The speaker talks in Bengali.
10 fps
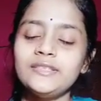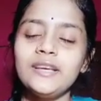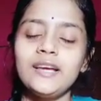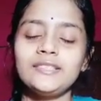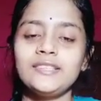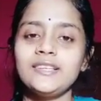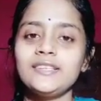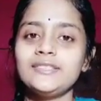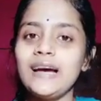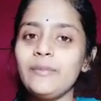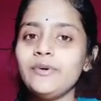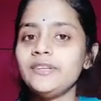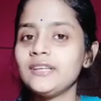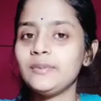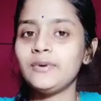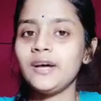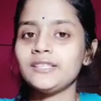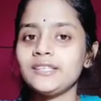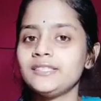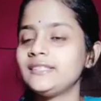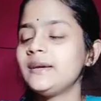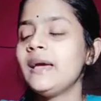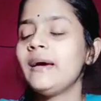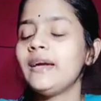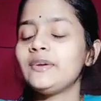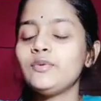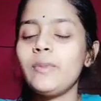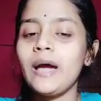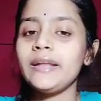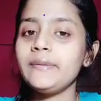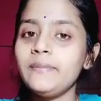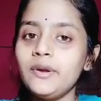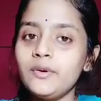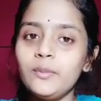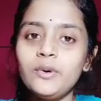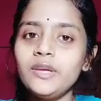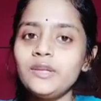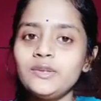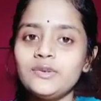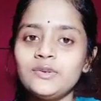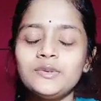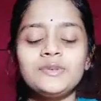যে আজকে যাবই যাব আজকে একটু বাইরে বেরোবই তো